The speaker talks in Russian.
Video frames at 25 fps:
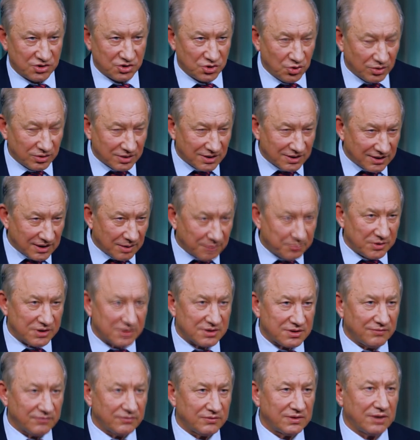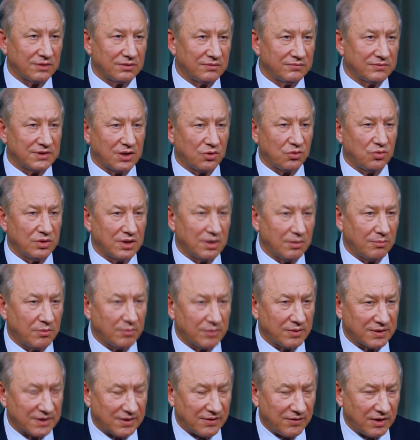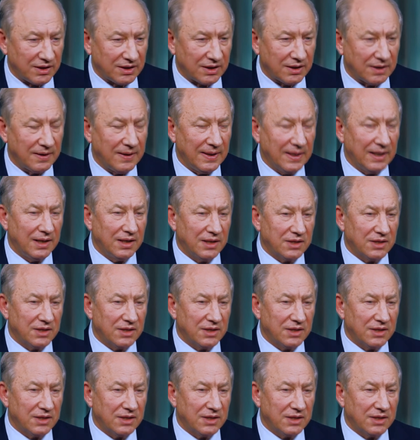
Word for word: четко написано в, на, в законе об образовании,